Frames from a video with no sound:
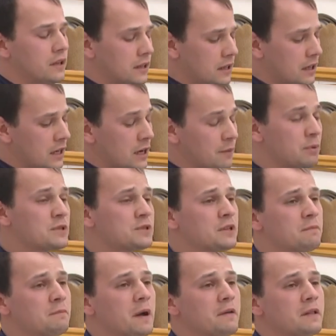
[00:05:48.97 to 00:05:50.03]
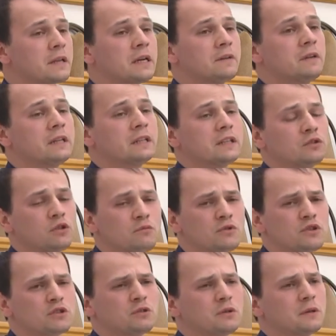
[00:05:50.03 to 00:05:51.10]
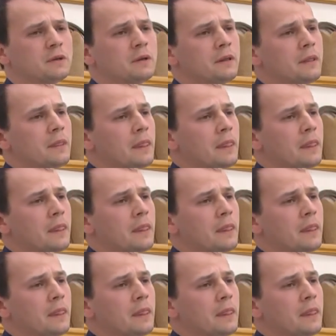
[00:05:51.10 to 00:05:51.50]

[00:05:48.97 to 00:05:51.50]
И апостол Павел говорит о том, что